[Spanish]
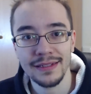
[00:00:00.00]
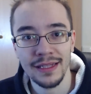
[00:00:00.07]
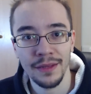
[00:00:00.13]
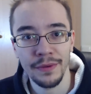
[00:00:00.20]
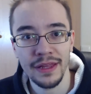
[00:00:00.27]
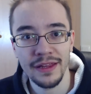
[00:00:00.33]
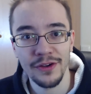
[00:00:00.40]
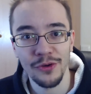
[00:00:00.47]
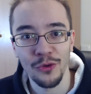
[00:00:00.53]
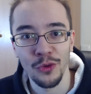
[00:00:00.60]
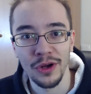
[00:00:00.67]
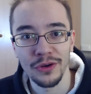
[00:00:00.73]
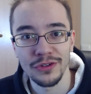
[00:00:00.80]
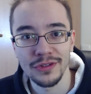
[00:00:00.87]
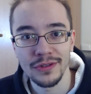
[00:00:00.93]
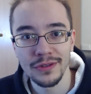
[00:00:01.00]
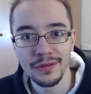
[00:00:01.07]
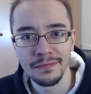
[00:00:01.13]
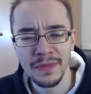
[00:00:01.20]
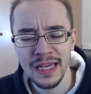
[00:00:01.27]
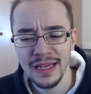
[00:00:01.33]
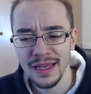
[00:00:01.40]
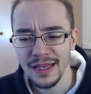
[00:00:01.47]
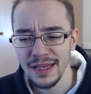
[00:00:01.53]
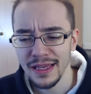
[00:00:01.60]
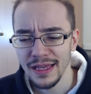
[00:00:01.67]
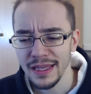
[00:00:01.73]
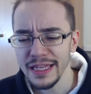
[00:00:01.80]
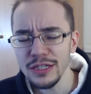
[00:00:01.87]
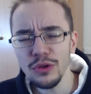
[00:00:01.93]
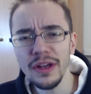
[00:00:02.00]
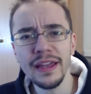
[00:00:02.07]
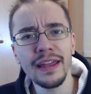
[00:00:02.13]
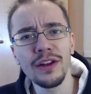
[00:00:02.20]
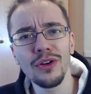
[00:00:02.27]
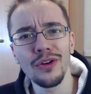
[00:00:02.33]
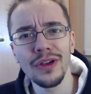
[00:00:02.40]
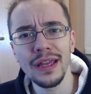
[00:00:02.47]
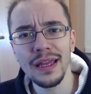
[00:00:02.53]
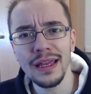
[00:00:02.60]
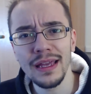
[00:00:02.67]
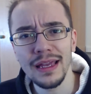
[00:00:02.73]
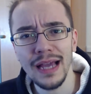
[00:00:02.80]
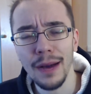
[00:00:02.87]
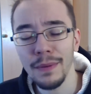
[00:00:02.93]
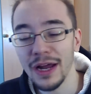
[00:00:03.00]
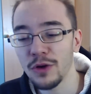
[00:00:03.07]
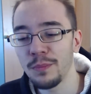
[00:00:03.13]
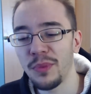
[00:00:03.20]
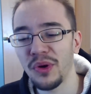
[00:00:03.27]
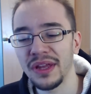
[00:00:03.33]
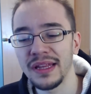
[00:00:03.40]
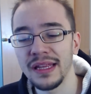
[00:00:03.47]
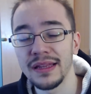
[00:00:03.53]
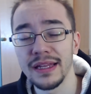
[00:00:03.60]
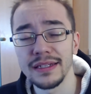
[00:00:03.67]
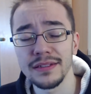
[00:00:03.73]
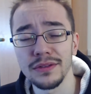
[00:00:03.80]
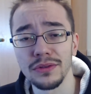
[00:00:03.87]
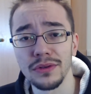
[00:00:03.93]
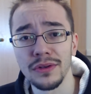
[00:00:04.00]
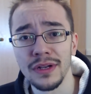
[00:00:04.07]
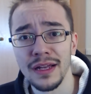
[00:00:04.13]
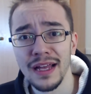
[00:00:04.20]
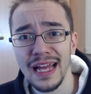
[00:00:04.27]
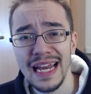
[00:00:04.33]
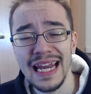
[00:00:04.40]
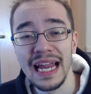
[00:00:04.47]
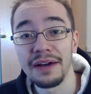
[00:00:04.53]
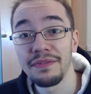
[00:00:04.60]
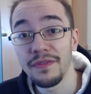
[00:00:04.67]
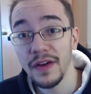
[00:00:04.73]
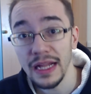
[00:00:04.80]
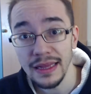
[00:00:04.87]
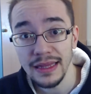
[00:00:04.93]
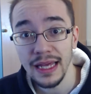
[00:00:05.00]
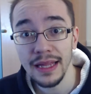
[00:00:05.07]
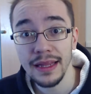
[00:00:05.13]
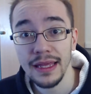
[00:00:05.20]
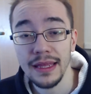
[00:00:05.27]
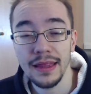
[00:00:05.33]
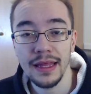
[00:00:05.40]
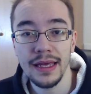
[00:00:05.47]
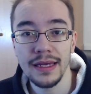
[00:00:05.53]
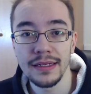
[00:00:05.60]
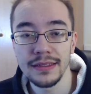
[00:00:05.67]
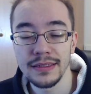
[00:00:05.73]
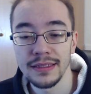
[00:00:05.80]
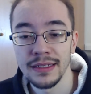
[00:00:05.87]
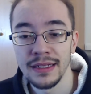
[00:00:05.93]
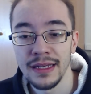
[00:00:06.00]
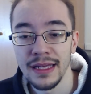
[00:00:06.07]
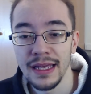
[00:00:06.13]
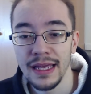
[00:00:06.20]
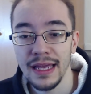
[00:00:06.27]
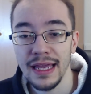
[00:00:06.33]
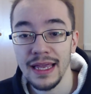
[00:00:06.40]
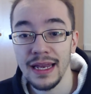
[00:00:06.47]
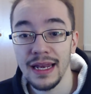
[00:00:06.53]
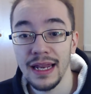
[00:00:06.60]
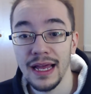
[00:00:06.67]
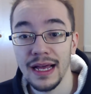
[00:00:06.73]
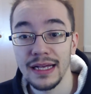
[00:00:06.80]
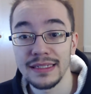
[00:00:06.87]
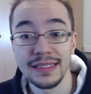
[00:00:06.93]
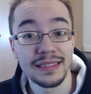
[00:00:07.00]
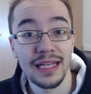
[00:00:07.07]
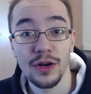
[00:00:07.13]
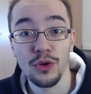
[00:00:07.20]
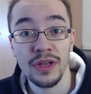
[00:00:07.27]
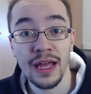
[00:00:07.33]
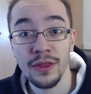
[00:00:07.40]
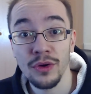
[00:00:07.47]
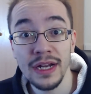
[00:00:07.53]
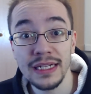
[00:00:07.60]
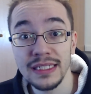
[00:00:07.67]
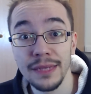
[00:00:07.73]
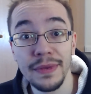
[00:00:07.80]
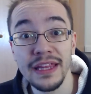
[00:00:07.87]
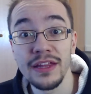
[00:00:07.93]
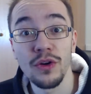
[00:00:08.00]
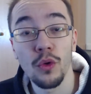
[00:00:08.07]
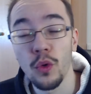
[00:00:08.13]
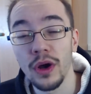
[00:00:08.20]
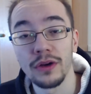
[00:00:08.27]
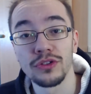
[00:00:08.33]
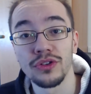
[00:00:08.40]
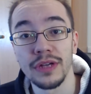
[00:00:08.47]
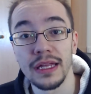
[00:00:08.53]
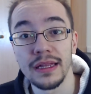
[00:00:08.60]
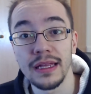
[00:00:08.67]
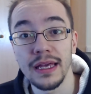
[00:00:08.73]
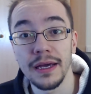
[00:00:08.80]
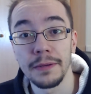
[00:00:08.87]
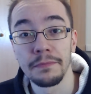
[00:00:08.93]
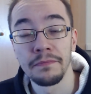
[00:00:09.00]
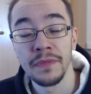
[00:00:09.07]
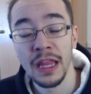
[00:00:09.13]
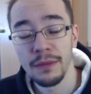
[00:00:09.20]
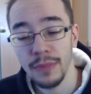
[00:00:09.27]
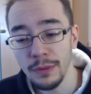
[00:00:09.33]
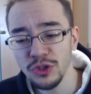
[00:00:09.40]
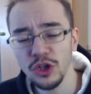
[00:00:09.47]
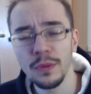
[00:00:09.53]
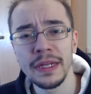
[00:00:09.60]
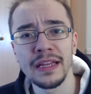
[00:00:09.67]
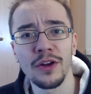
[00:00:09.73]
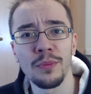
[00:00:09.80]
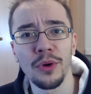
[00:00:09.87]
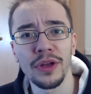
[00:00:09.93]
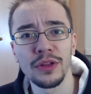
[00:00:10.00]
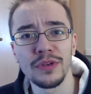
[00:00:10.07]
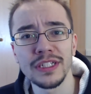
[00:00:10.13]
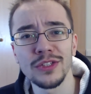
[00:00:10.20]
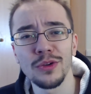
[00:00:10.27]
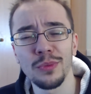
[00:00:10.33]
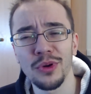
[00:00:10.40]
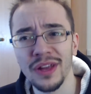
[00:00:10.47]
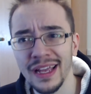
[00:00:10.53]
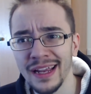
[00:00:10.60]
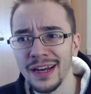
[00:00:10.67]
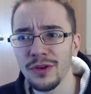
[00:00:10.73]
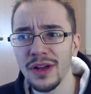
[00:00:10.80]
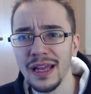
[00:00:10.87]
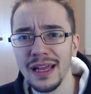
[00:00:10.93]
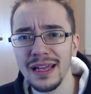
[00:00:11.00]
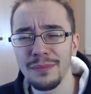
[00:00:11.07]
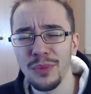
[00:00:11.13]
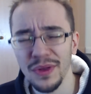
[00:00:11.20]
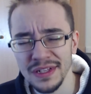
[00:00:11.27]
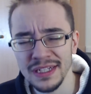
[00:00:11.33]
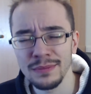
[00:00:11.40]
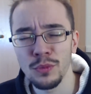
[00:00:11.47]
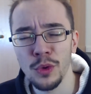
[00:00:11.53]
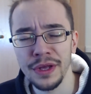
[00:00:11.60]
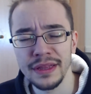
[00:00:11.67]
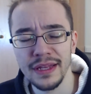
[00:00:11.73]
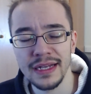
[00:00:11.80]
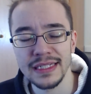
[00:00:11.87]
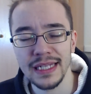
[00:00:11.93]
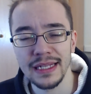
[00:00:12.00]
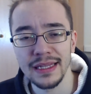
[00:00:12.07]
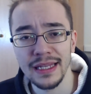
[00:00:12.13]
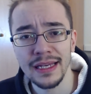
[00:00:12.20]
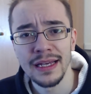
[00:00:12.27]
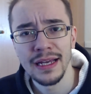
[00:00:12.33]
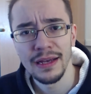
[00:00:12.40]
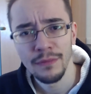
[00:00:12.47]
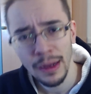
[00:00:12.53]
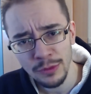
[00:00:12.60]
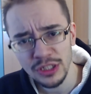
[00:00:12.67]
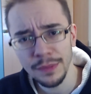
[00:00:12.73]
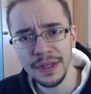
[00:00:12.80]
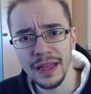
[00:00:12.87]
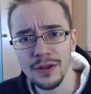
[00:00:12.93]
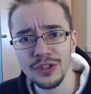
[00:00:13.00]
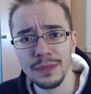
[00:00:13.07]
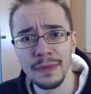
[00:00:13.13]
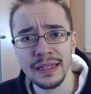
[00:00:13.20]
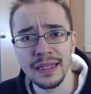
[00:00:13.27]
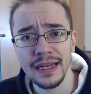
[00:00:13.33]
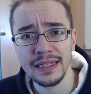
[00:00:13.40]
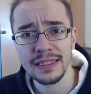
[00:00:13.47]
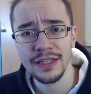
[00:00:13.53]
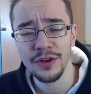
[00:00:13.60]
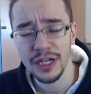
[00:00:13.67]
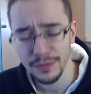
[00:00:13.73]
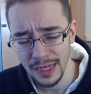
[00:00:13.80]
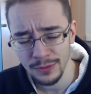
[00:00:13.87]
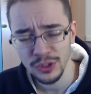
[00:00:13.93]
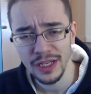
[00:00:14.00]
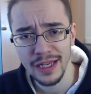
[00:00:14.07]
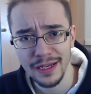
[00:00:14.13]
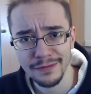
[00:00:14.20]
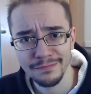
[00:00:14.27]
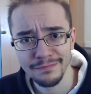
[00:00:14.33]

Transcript: de videojuegos, ¿no? Y es lo que quiero hoy hablar un poquitín de esto. La falta de ideas en las desarrolladoras de videojuegos hoy en día. Vamos a comentar un poquito esto porque creo que puede ser muy interesante. Vamos a meternos en materia, señores, vamos allá.